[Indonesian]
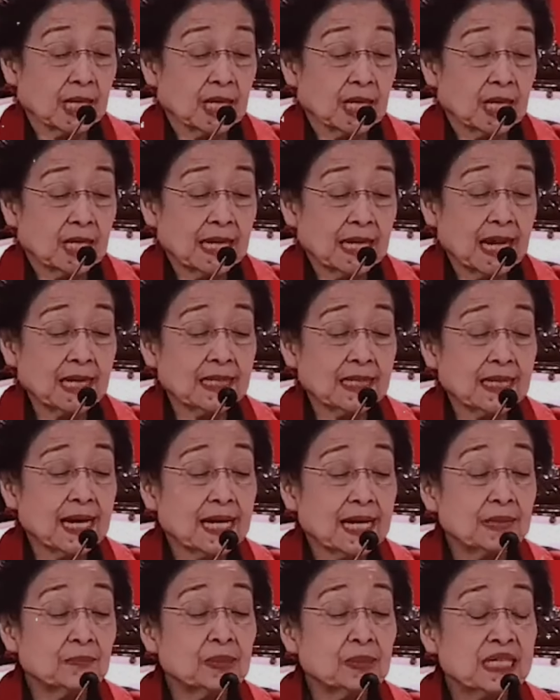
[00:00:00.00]
Nah,
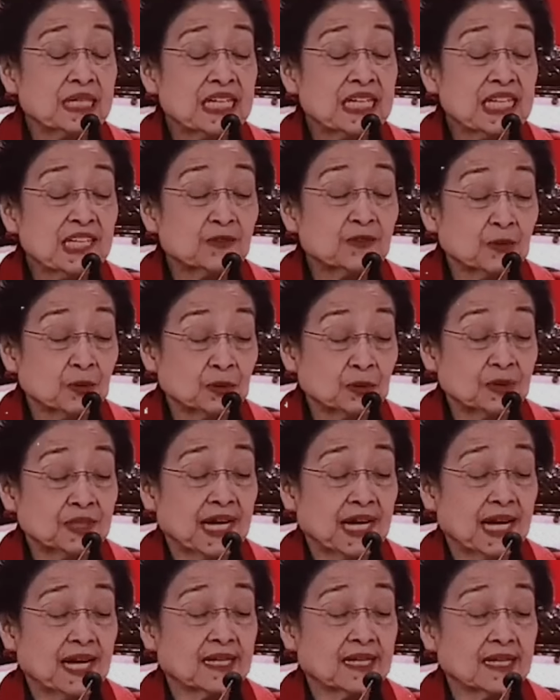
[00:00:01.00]
dengan begitu
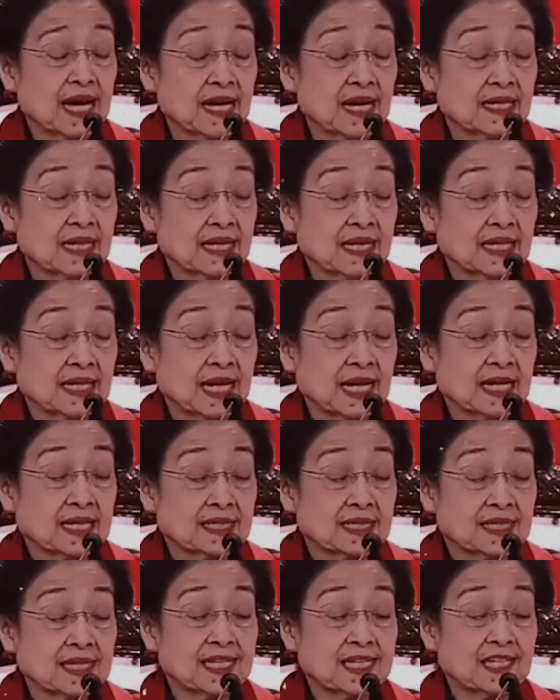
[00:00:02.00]
DNA dan
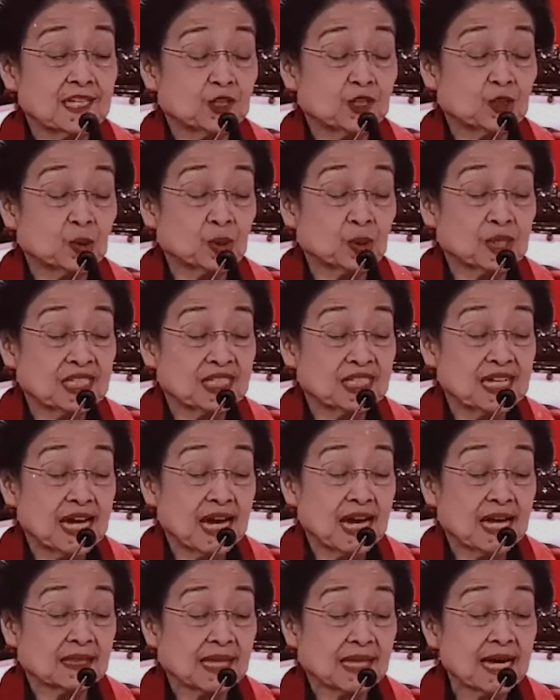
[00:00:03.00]
legacy historis di
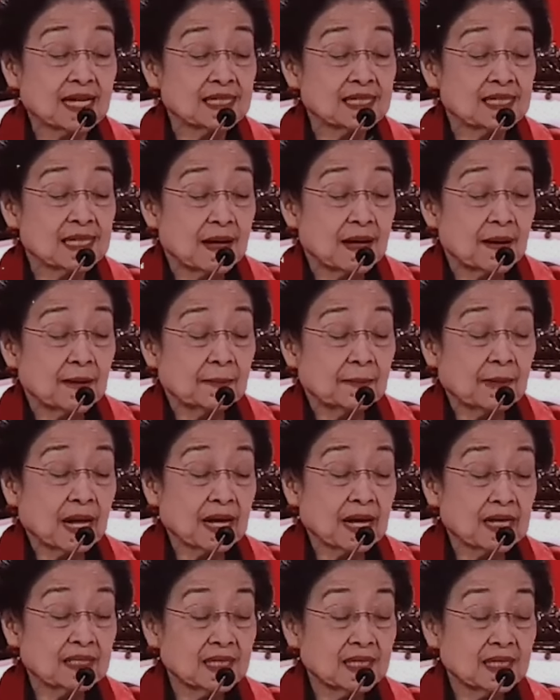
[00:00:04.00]
atas, maka
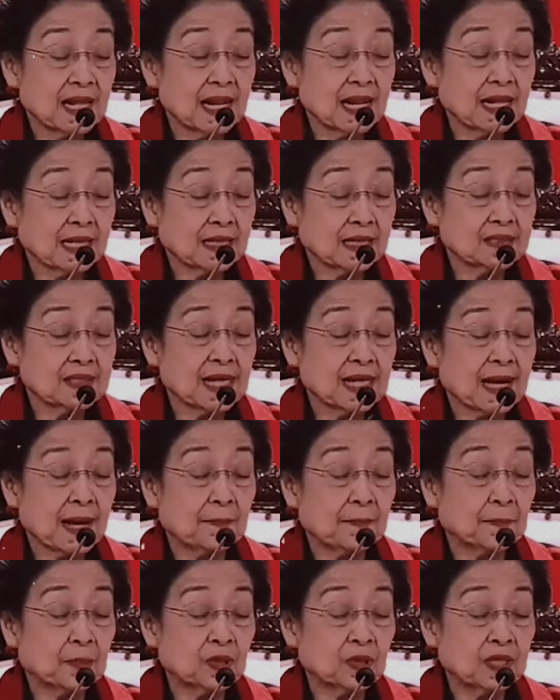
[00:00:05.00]
sikap
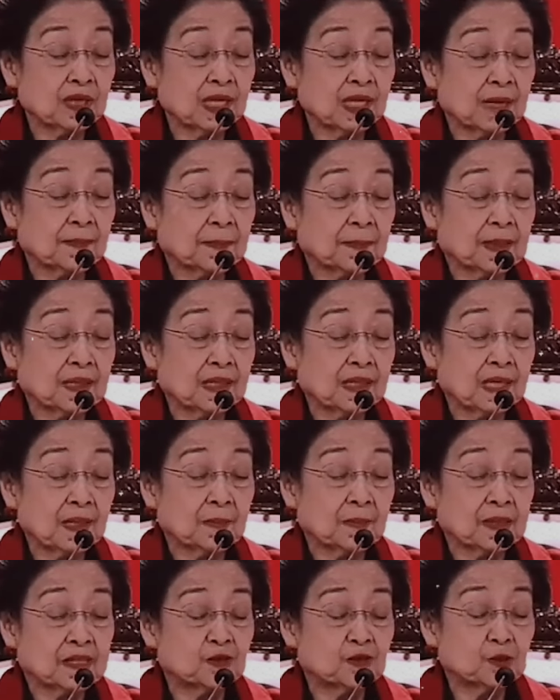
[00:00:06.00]
politik PDI
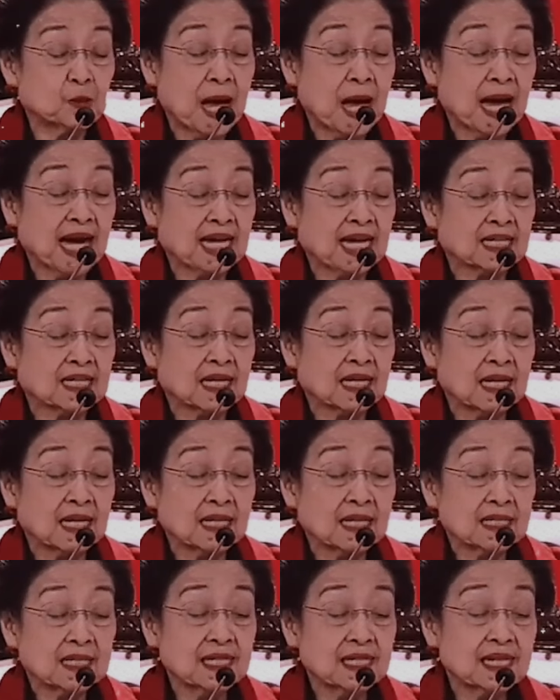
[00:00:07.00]
Perjuangan
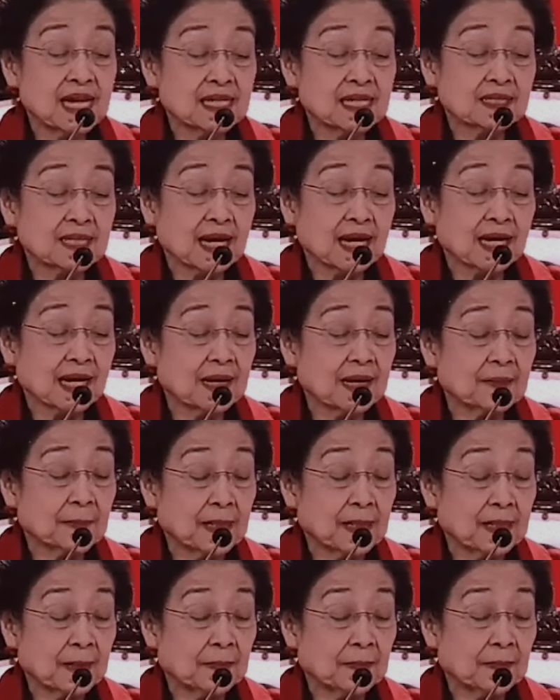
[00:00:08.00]
didasarkan
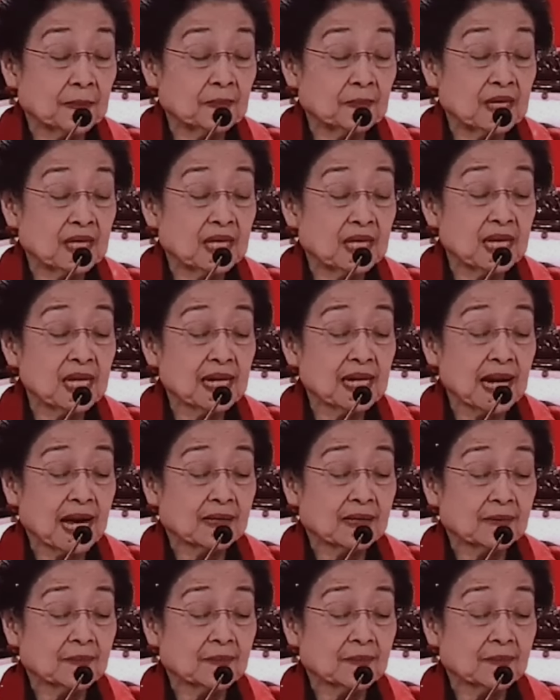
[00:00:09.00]
pada pemikiran